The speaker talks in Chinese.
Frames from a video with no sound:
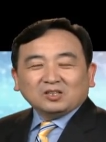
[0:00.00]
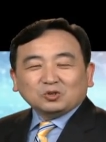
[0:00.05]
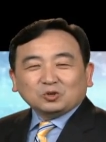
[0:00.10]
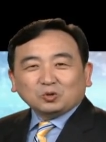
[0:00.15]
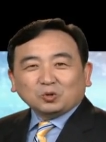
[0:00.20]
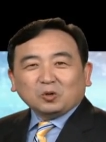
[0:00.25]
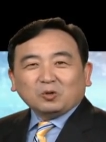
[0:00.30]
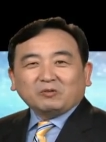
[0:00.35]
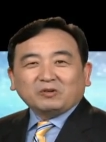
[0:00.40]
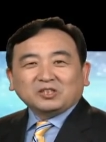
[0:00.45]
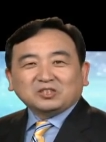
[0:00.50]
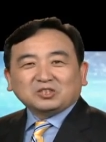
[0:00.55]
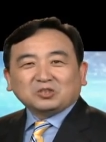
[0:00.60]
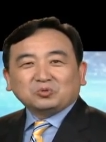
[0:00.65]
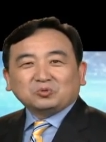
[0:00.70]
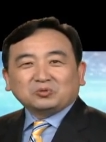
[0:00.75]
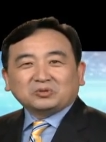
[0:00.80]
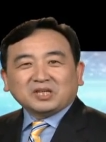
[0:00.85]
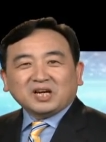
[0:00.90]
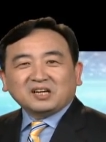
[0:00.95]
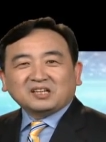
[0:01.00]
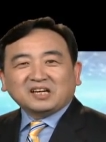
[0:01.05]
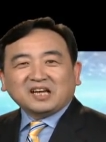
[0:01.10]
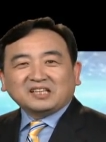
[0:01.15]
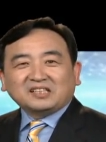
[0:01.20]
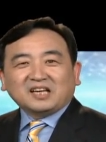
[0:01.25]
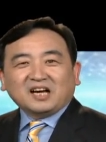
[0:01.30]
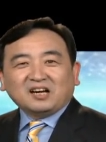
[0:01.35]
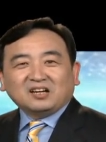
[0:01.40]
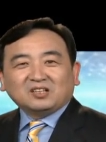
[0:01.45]
作为周永康
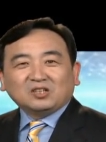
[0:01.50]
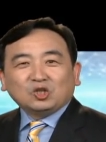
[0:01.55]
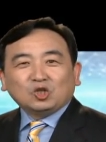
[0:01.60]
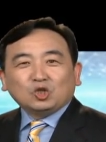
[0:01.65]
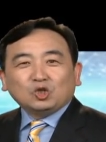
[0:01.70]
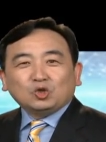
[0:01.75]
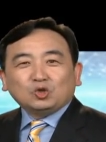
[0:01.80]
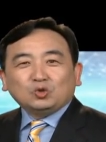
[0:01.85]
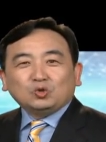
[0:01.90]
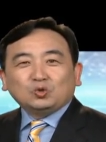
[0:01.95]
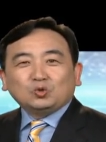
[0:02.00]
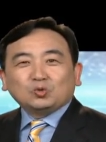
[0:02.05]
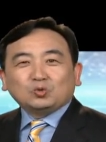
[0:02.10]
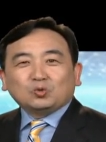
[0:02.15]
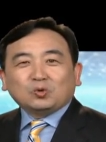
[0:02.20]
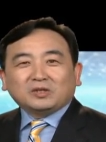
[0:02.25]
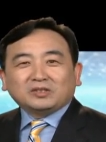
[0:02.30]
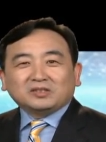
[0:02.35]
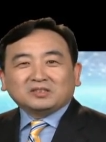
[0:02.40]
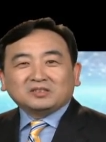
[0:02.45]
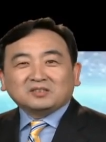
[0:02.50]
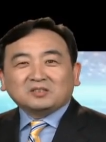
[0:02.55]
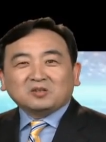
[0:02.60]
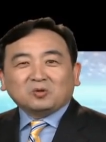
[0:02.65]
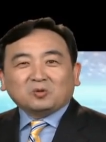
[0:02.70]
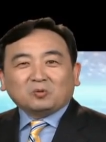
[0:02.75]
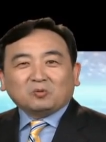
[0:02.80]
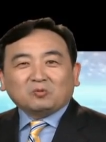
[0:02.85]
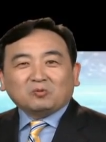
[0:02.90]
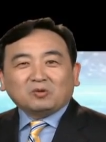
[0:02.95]
来讲，如果能
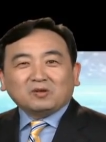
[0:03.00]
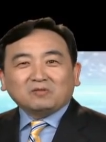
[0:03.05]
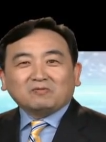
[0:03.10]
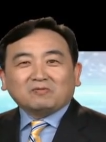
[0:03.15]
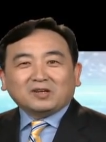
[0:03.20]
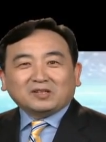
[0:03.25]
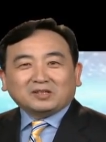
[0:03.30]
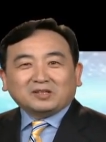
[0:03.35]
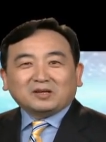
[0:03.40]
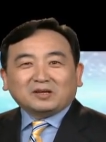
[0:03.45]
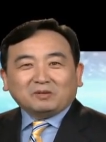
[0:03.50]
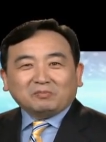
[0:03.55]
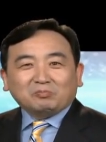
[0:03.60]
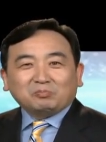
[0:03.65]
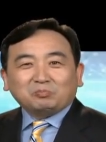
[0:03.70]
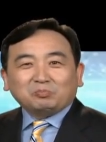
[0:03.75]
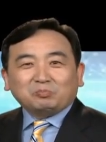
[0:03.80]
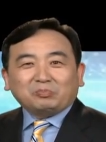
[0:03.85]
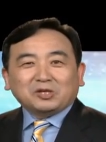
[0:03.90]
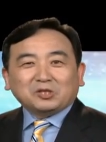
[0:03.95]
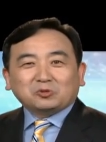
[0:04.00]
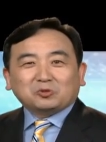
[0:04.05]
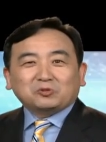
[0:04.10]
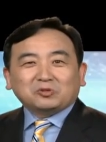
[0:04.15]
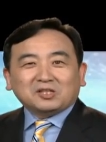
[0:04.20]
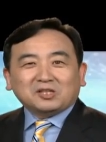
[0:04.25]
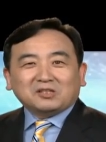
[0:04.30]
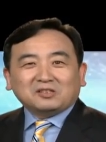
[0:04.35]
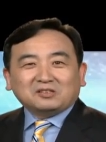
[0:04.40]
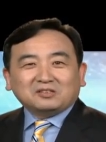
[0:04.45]
够稳稳的别出
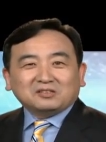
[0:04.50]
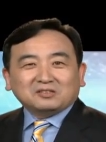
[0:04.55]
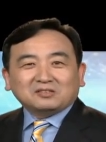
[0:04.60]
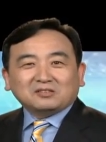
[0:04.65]
声，